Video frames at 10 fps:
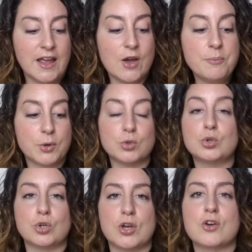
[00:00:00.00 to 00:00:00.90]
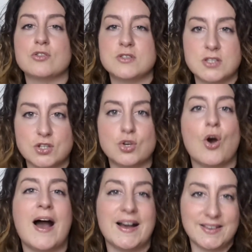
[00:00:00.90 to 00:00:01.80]
è un prodotto che
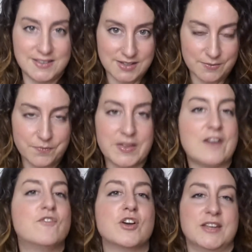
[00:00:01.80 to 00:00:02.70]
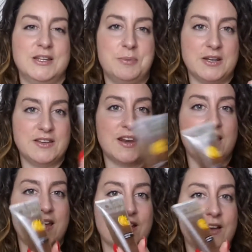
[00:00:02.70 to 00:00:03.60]
consiglio a chi ha voglia di
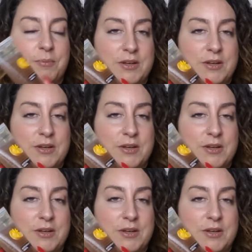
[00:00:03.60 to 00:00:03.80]
prendere,